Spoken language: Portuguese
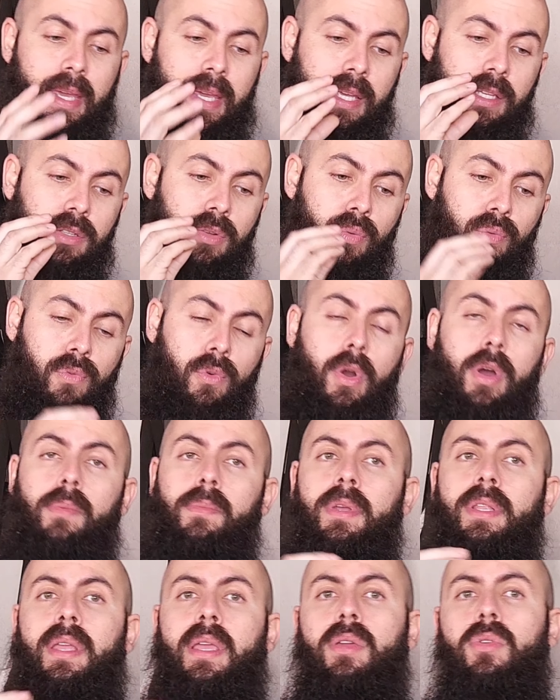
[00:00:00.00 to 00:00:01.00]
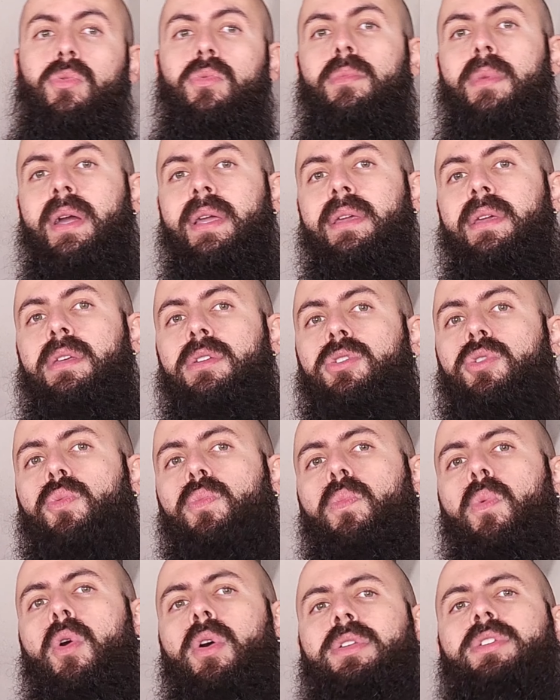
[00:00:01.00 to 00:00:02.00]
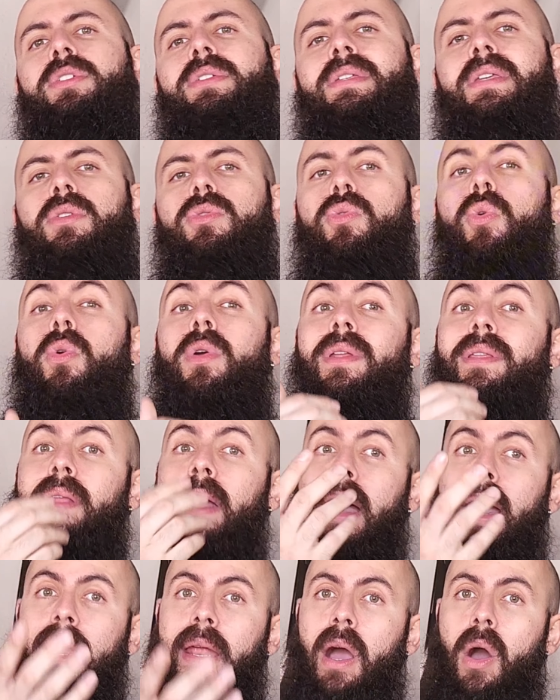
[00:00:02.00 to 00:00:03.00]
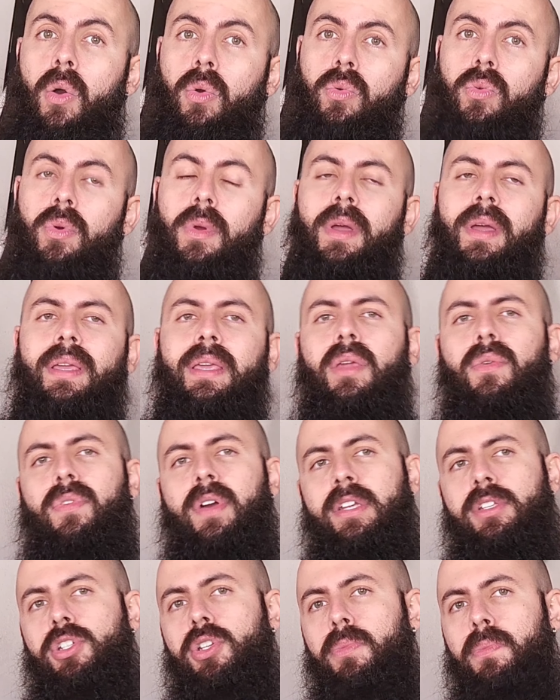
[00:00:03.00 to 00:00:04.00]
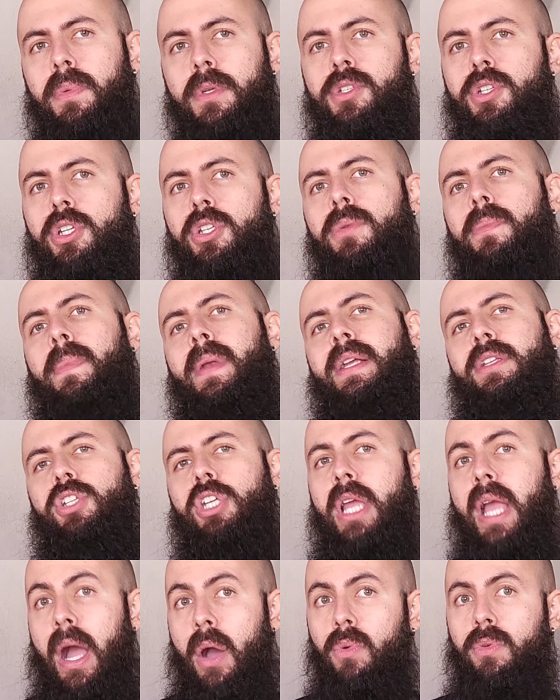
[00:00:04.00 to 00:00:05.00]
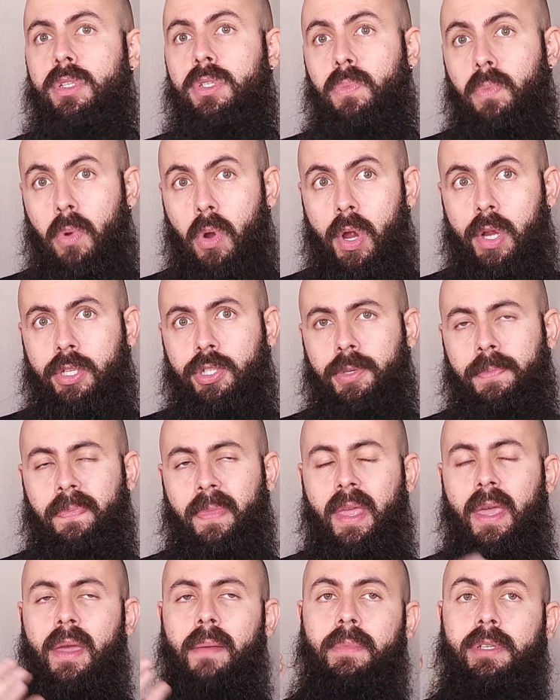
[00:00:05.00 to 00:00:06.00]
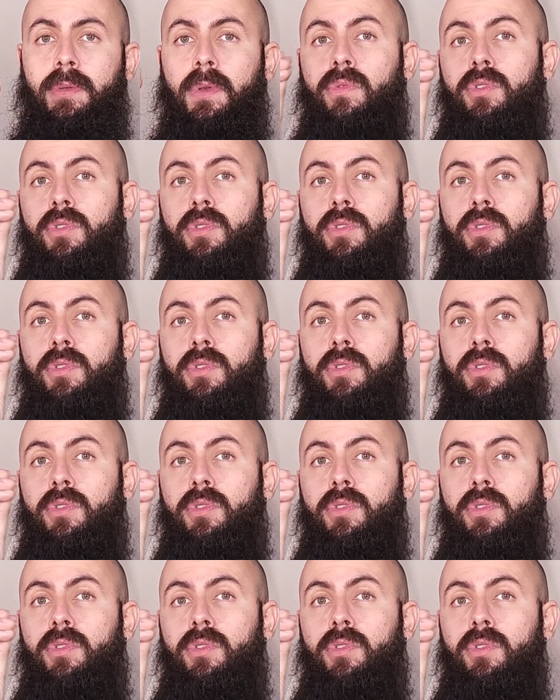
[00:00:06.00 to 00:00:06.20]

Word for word: E de forma nenhuma isso pode se tornar algo que vai te impedir de praticar o esporte. Mas para